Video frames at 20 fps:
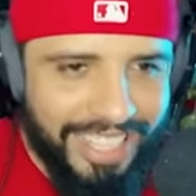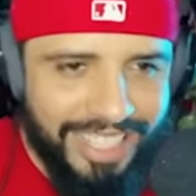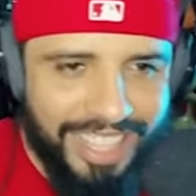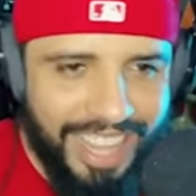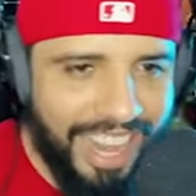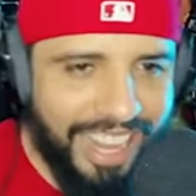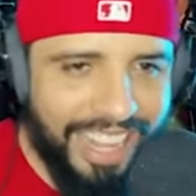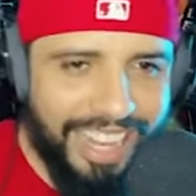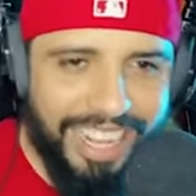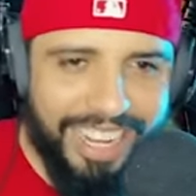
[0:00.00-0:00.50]

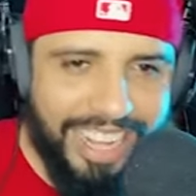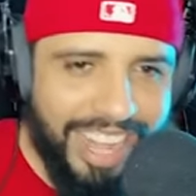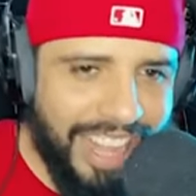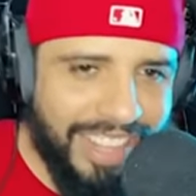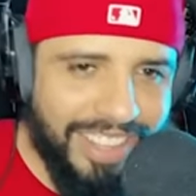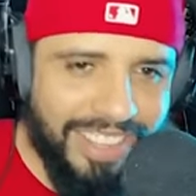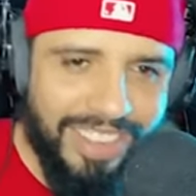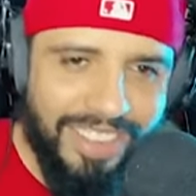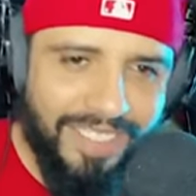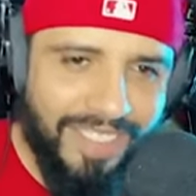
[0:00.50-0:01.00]
tá
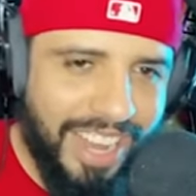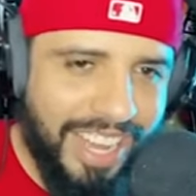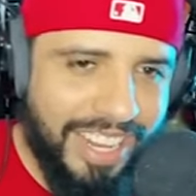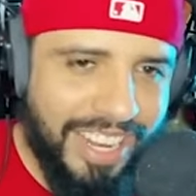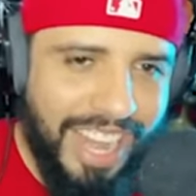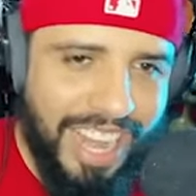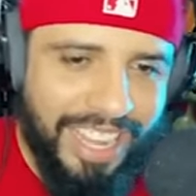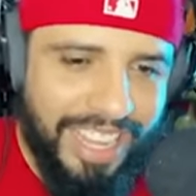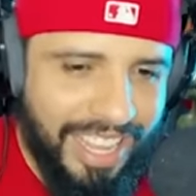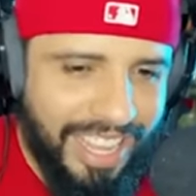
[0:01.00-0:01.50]
ligado,
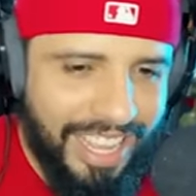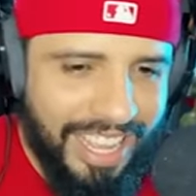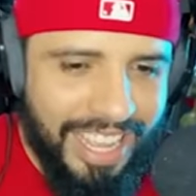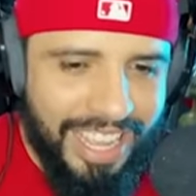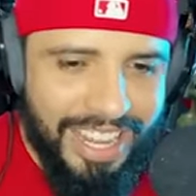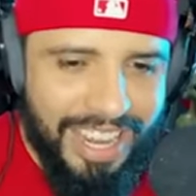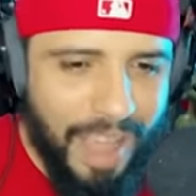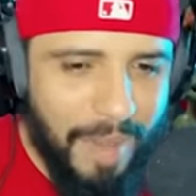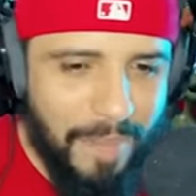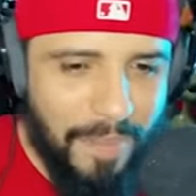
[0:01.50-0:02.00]
mano, aqui
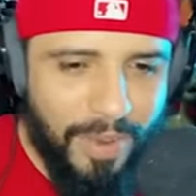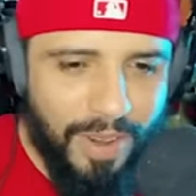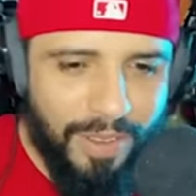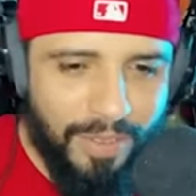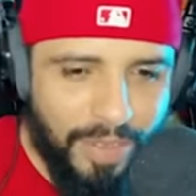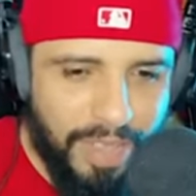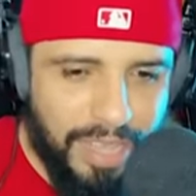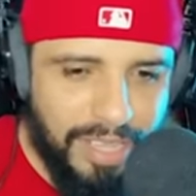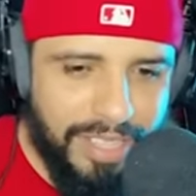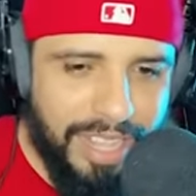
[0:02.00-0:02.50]
na
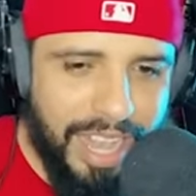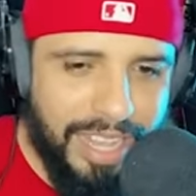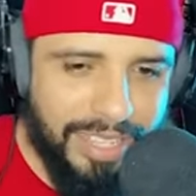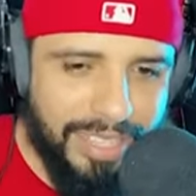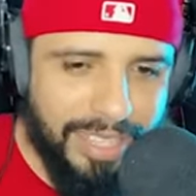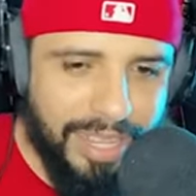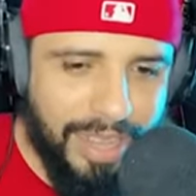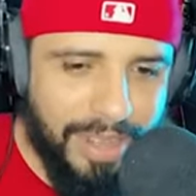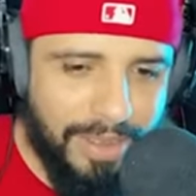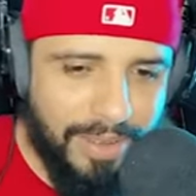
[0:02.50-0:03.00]

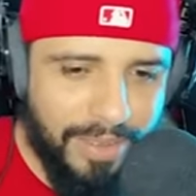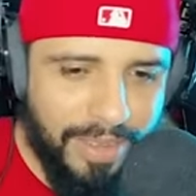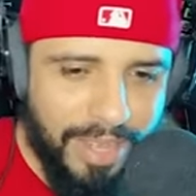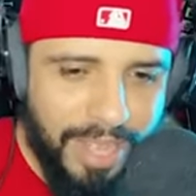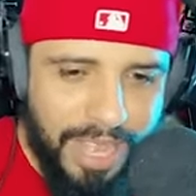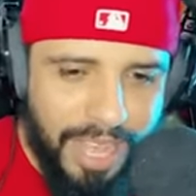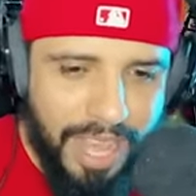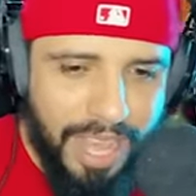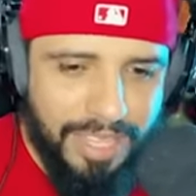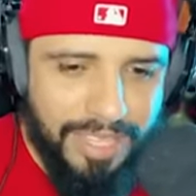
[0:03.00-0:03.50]
improvisação.
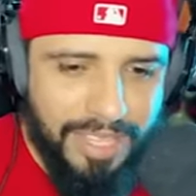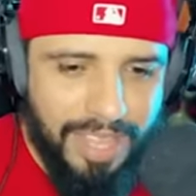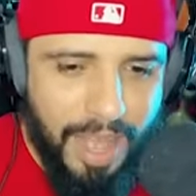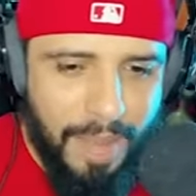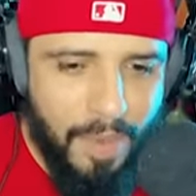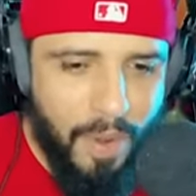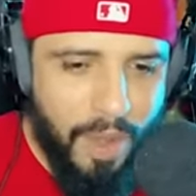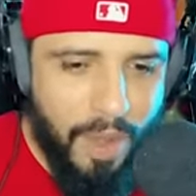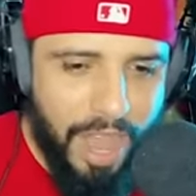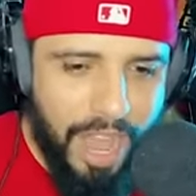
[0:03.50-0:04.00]
Essa
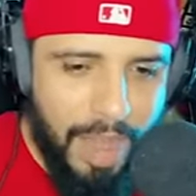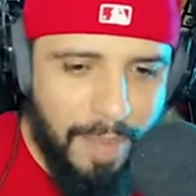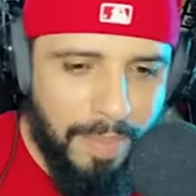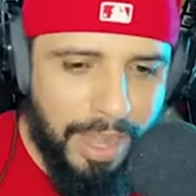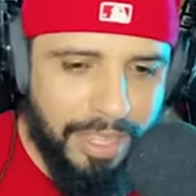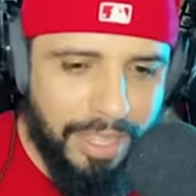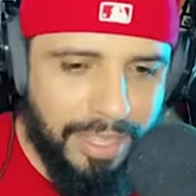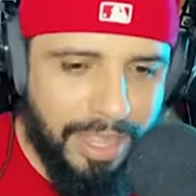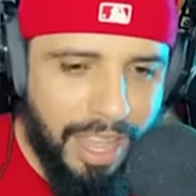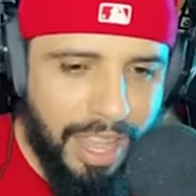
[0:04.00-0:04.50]

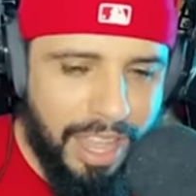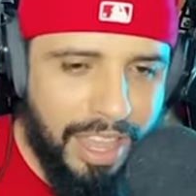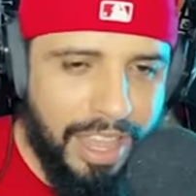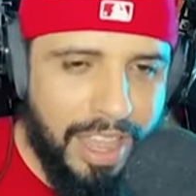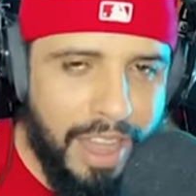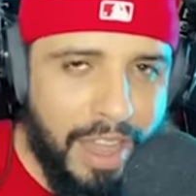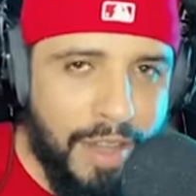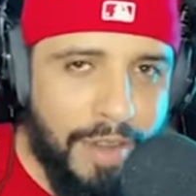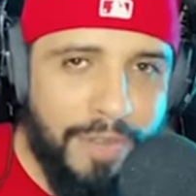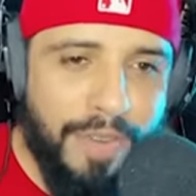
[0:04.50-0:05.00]
moeba
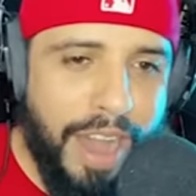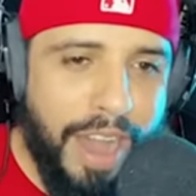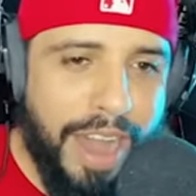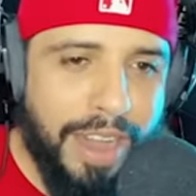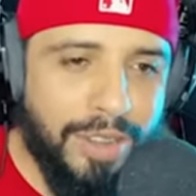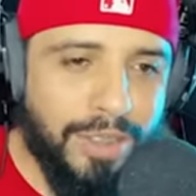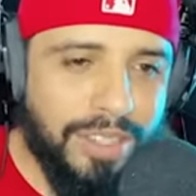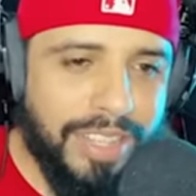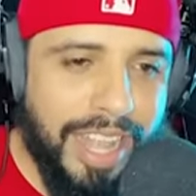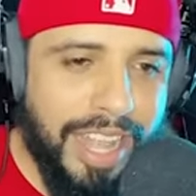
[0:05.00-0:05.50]
tem
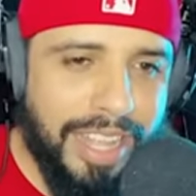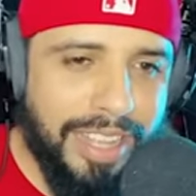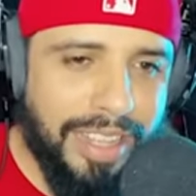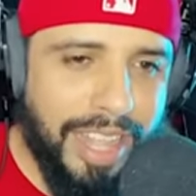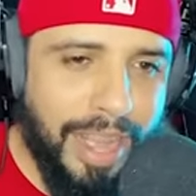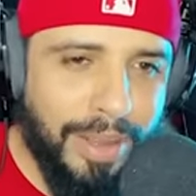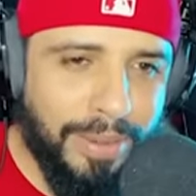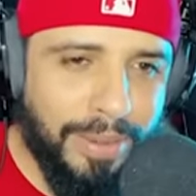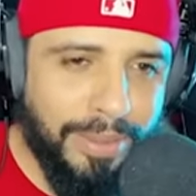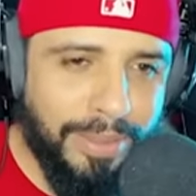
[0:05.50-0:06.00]
vários
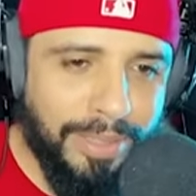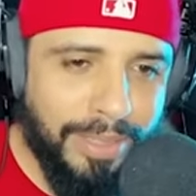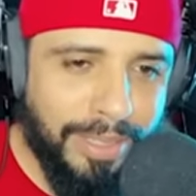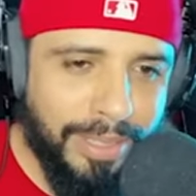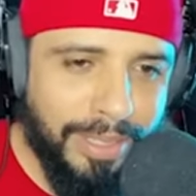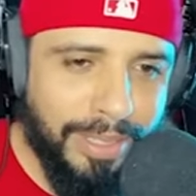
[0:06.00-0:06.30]
dedão.